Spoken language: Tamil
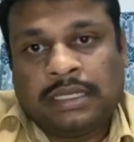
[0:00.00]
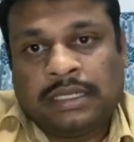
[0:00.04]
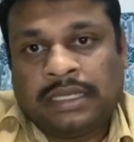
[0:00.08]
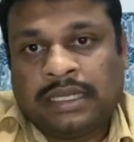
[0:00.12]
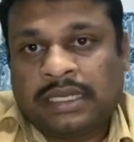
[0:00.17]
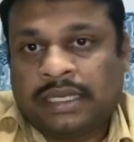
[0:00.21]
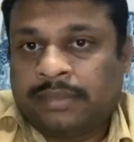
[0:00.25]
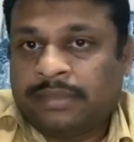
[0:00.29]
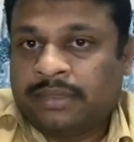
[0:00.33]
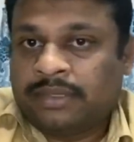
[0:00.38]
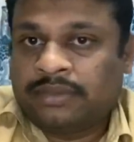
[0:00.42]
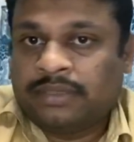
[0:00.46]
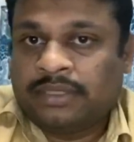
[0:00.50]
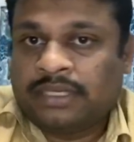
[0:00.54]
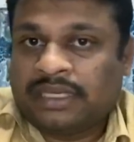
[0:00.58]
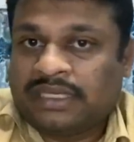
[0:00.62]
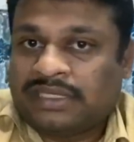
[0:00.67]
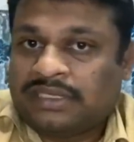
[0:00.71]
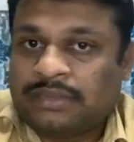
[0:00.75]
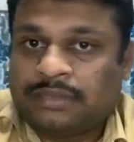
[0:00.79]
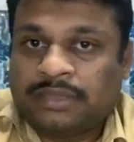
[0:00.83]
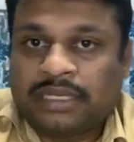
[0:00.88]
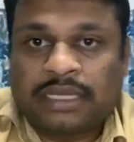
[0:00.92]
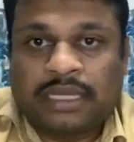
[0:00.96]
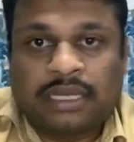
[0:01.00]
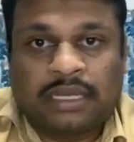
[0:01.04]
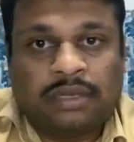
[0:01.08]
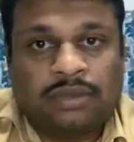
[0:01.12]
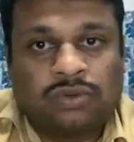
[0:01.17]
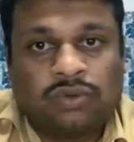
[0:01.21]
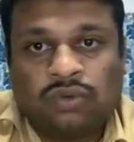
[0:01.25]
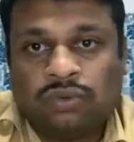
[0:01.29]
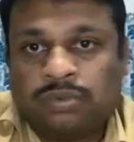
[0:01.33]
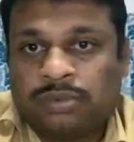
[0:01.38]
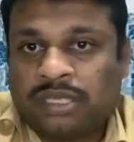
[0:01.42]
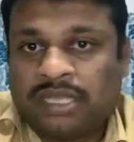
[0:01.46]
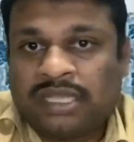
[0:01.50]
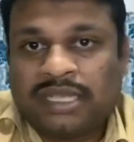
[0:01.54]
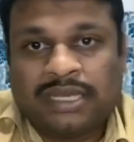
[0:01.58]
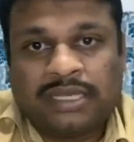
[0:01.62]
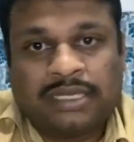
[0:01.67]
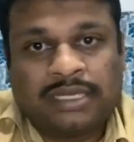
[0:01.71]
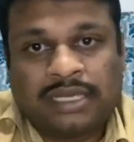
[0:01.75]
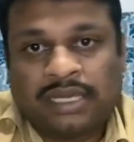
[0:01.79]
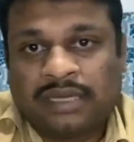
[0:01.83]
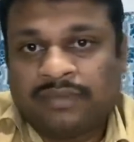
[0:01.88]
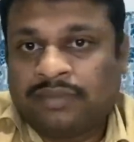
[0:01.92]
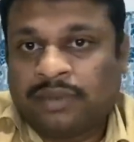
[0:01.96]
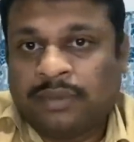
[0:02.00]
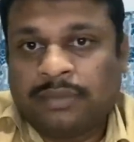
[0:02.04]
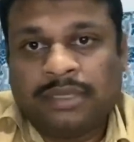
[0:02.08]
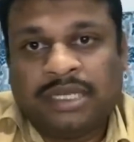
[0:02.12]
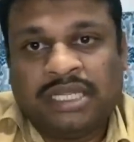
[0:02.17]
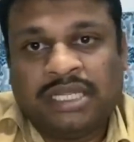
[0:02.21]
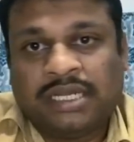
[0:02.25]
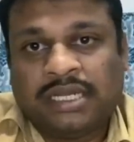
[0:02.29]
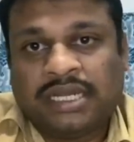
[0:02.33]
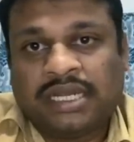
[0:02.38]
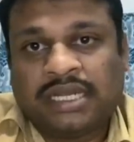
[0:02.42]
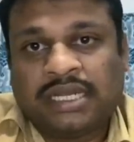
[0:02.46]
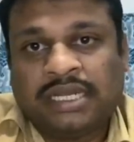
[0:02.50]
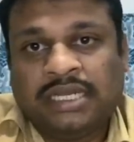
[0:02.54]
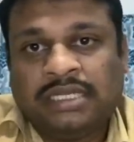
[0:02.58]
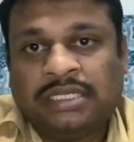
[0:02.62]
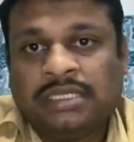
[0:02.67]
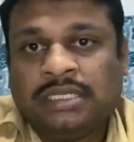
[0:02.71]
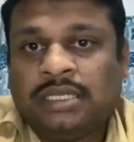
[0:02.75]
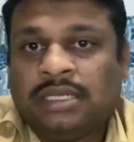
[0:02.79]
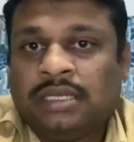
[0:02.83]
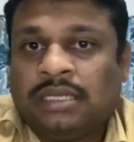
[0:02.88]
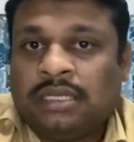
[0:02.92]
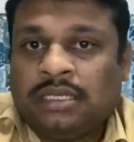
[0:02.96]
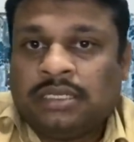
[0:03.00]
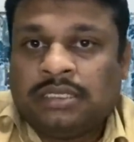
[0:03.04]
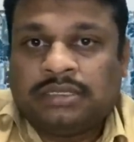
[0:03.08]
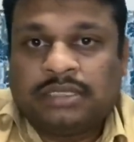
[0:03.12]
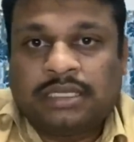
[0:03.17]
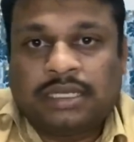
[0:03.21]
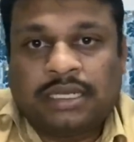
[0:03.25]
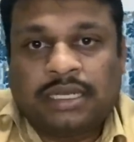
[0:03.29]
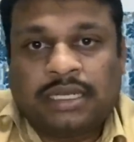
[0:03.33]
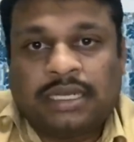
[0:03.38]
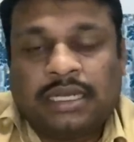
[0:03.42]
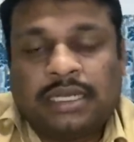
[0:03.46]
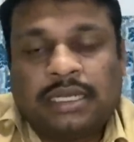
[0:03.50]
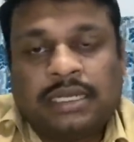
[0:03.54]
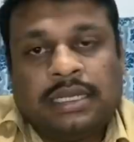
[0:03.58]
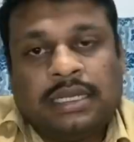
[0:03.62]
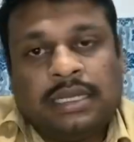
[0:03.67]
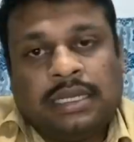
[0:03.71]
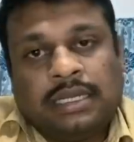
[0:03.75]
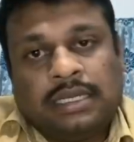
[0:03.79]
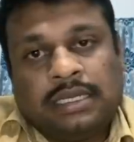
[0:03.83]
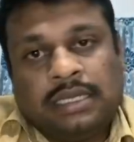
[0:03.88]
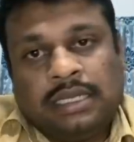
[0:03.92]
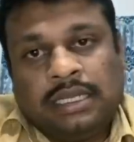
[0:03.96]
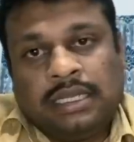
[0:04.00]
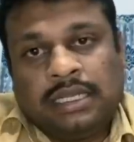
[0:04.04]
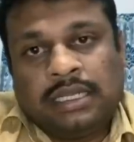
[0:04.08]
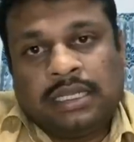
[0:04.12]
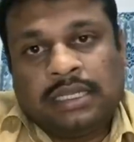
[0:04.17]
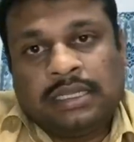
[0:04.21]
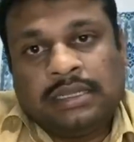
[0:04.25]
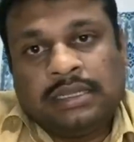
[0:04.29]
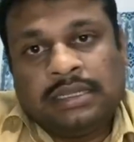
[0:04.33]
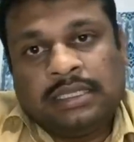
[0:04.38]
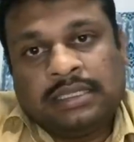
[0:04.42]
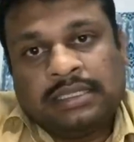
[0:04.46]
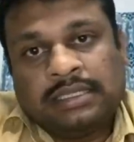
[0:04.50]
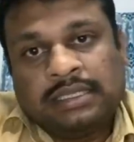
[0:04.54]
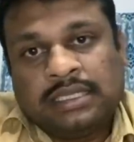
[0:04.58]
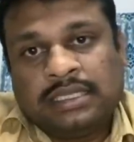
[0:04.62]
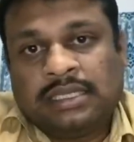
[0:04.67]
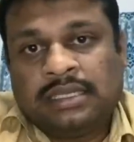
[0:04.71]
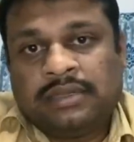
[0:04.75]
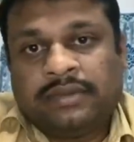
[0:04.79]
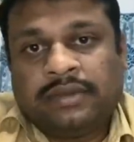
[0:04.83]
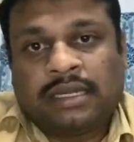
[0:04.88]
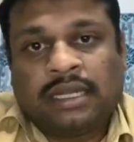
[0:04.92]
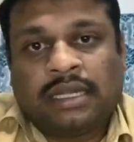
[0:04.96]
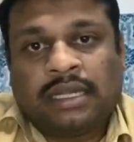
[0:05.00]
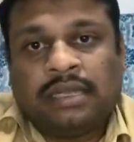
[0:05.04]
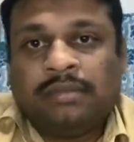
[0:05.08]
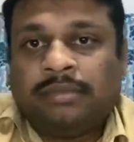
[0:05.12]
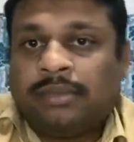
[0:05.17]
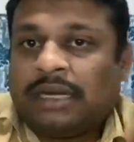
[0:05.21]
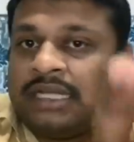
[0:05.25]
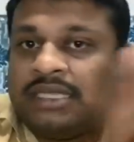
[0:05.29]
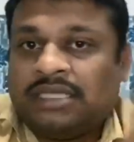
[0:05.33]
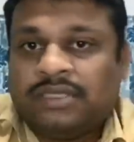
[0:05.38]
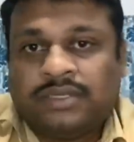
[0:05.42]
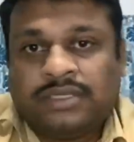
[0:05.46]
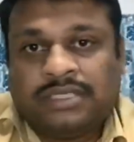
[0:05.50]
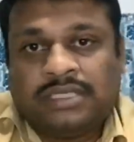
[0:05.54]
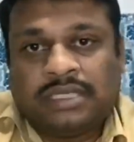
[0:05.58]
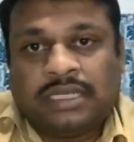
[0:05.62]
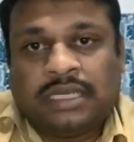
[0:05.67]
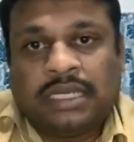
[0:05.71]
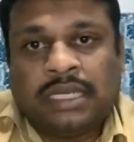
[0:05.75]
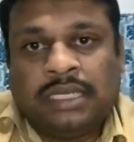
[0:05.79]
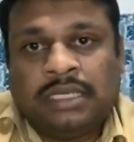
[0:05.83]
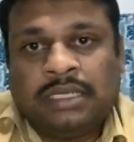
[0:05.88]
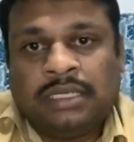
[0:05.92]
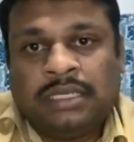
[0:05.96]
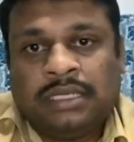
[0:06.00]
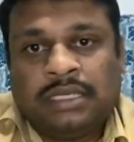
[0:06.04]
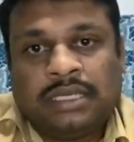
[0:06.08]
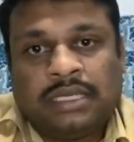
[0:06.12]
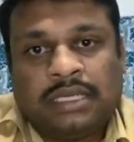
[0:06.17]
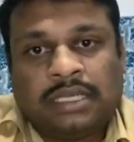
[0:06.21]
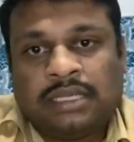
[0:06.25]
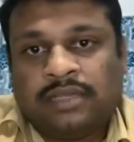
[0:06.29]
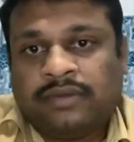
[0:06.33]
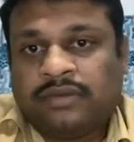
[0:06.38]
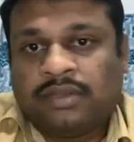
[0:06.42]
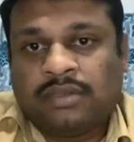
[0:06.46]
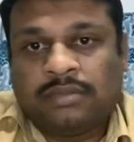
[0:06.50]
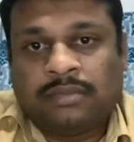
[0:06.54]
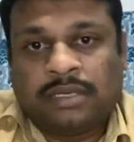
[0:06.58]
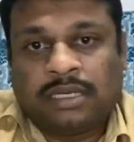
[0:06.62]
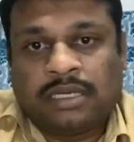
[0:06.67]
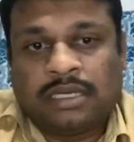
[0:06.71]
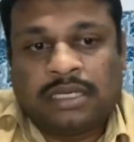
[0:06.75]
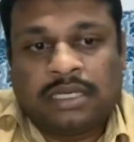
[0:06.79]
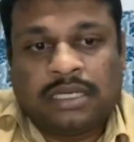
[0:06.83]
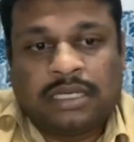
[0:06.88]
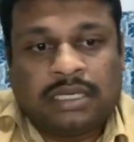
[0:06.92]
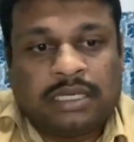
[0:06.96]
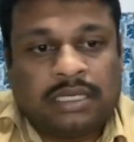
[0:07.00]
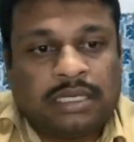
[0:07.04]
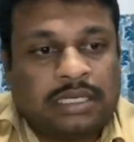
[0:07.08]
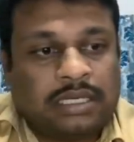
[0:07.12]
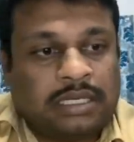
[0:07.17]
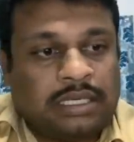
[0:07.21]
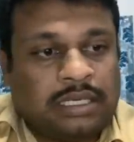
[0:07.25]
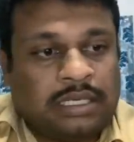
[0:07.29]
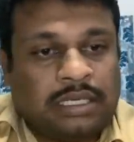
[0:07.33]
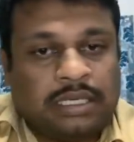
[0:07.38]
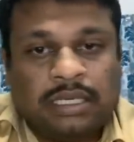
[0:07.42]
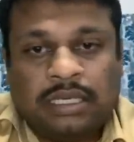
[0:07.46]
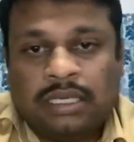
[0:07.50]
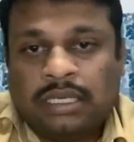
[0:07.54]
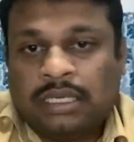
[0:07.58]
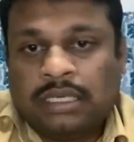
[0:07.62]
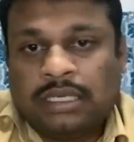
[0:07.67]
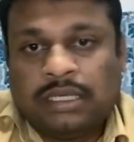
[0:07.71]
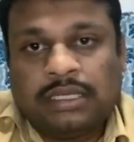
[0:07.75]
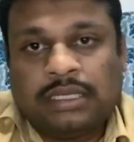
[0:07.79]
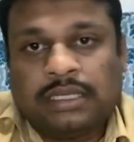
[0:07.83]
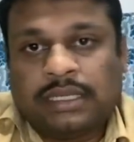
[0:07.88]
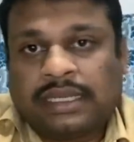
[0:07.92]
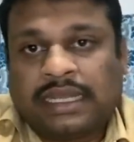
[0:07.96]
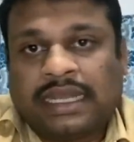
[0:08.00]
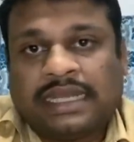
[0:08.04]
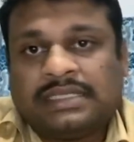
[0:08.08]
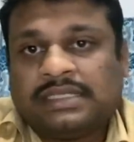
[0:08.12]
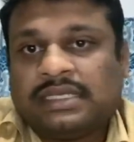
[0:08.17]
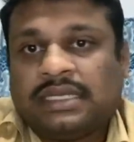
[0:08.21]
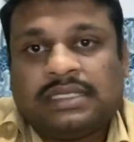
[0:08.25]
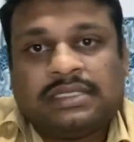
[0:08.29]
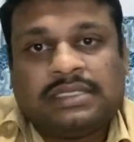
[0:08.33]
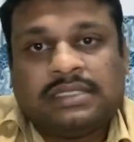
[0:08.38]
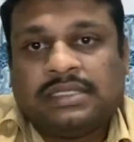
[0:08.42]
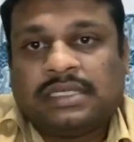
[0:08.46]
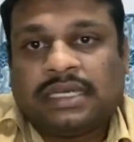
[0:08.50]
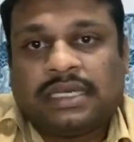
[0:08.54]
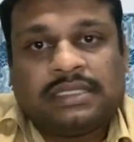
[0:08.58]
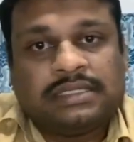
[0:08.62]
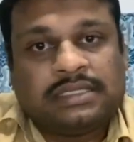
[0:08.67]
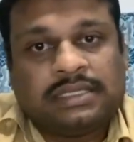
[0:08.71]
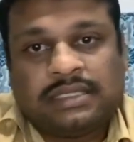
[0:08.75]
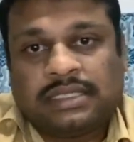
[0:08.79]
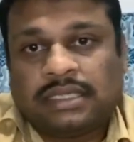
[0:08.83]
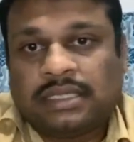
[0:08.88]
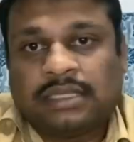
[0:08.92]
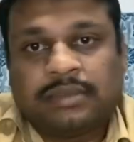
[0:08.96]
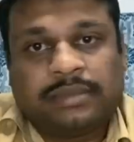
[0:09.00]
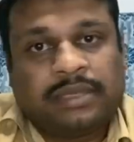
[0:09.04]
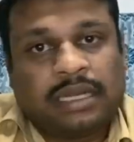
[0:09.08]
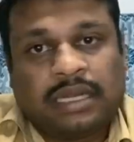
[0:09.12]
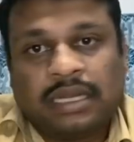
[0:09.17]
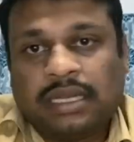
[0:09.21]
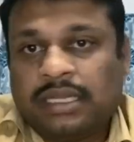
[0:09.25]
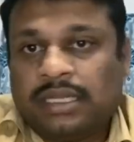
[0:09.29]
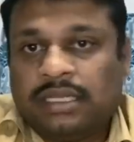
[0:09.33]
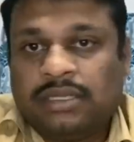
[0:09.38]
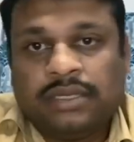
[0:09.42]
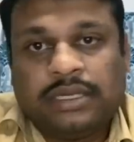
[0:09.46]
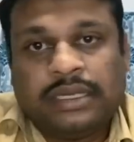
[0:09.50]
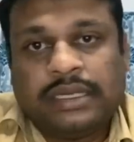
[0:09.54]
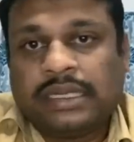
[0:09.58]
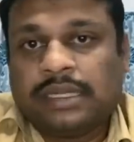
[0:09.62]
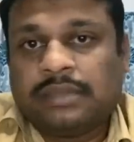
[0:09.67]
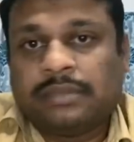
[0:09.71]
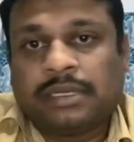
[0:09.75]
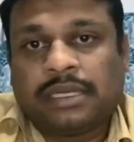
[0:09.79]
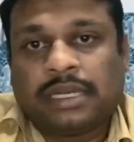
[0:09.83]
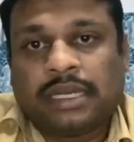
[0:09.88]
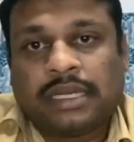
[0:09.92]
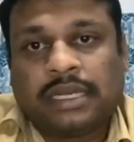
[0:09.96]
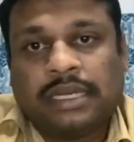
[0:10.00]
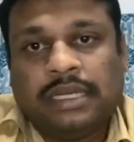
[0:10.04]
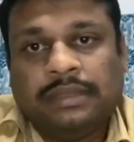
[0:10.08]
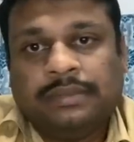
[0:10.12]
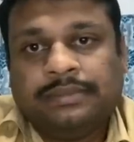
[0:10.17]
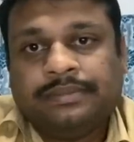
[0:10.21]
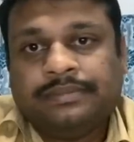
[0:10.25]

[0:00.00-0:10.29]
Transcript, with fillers: நிறைய பேர் வந்து கஸ்டமர் கேரில் கூப்பிட்டு கேட்டு கன்ஃபார்ம் பண்ணியிருக்காங்க சரிங்களா நீங்கள் எந்த தேதிக்கு வேணாலும் மாற்றி வச்சுக்கலாம் எந்த விதமான இந்த கேன்சலேஷன் சார்ஜஸ் அந்த மாதிரிலாம் எதுவும் எடுக்க மாட்டாங்க